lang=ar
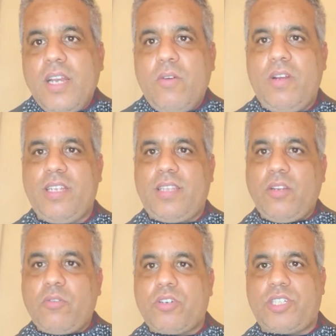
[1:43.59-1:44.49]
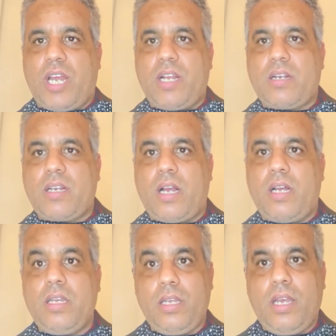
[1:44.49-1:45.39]
وانا تنخرج
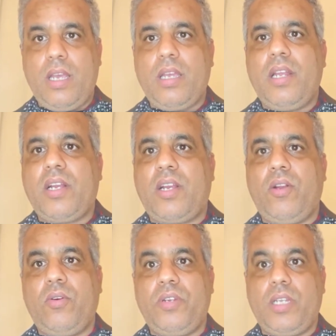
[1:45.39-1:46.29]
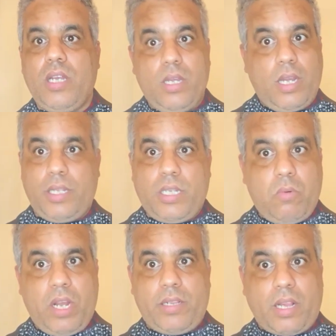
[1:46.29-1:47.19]
هكا ايه هاي على كلوني هذاك
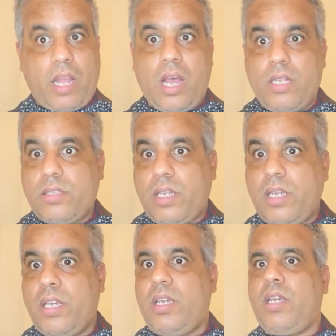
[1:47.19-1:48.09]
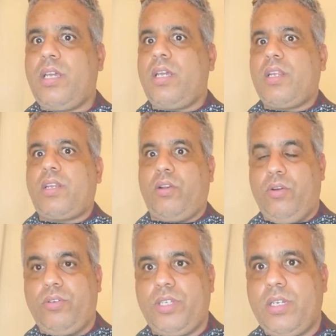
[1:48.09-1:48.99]
واحد الخطير
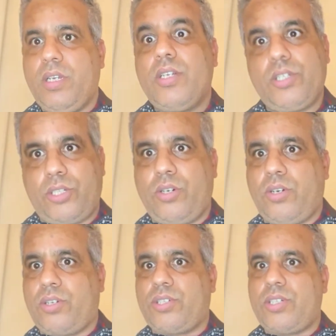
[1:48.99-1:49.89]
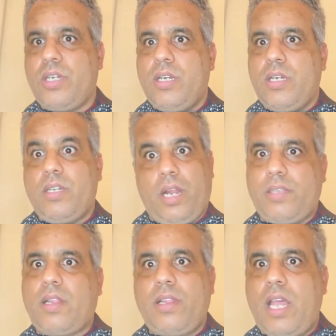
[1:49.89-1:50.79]
كلوني جورج
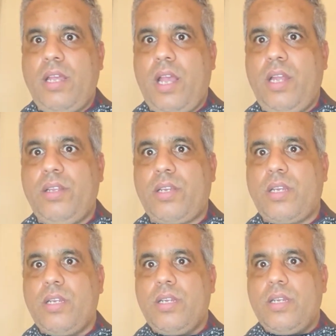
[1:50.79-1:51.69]
نعلت الله عليك